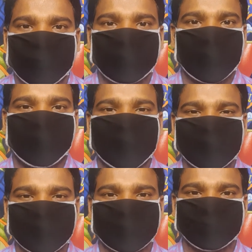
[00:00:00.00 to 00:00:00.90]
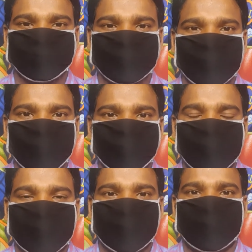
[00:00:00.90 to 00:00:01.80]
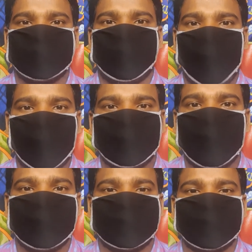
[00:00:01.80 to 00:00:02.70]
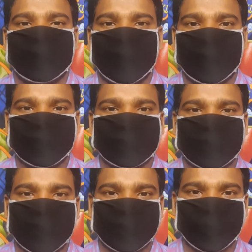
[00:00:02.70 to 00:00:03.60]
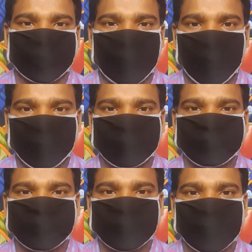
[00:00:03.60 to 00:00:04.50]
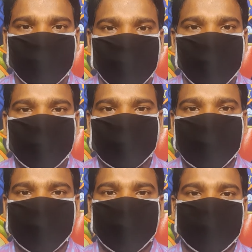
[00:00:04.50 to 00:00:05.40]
ఓకే ఫ్రెండ్స్ మరి ఈరోజు పార్డాన్ డే గురించి తెలుసుకుందాం మరి